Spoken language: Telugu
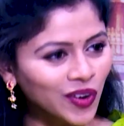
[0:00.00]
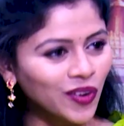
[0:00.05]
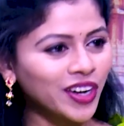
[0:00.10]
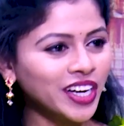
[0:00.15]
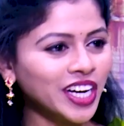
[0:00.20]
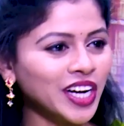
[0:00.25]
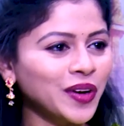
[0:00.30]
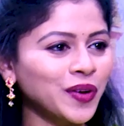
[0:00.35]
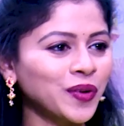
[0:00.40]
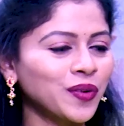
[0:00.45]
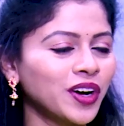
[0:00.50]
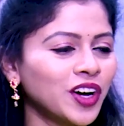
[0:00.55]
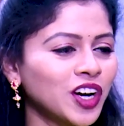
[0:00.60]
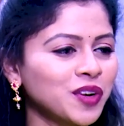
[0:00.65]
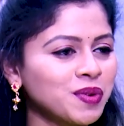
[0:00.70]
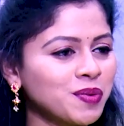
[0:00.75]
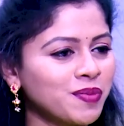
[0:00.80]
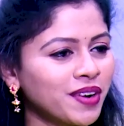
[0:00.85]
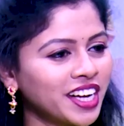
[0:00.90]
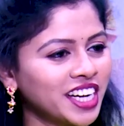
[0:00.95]
ఓకే గురువు గారు
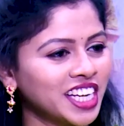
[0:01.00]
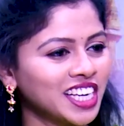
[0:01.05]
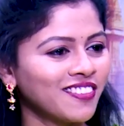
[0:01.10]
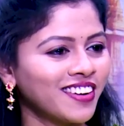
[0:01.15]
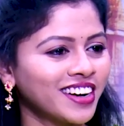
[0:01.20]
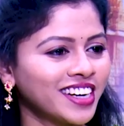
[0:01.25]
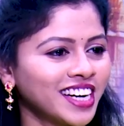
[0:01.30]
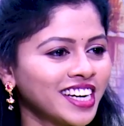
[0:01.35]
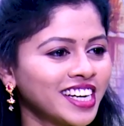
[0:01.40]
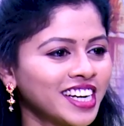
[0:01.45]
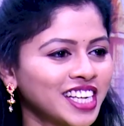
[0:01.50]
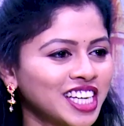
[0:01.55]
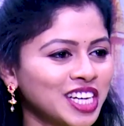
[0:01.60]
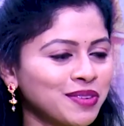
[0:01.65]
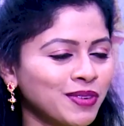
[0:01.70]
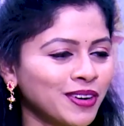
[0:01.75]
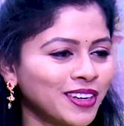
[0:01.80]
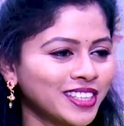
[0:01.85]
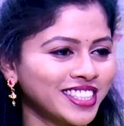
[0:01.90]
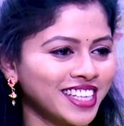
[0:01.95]
మేము అడిగిన అన్నిటికీ
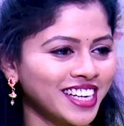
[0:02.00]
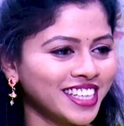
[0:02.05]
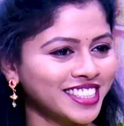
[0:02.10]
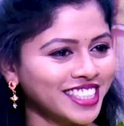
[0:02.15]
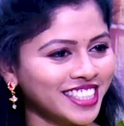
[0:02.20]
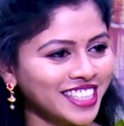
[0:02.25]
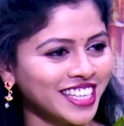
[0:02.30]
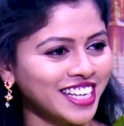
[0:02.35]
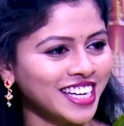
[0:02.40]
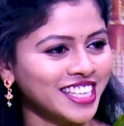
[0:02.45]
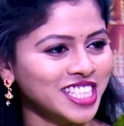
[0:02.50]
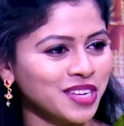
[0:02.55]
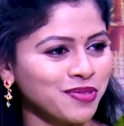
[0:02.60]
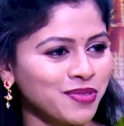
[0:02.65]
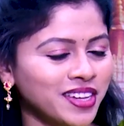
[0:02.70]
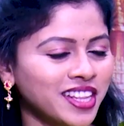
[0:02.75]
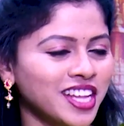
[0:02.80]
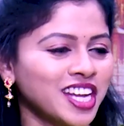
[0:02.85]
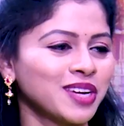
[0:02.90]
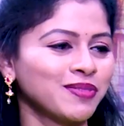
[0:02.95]
మాకు చాలా చక్కగా
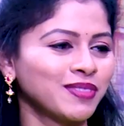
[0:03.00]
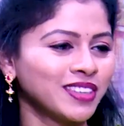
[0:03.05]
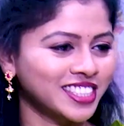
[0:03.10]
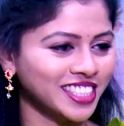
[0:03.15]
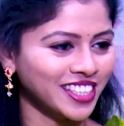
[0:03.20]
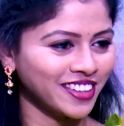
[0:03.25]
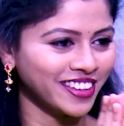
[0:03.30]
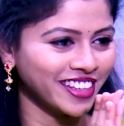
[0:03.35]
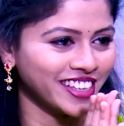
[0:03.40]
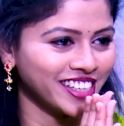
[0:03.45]
సమాధానం ఇచ్చారు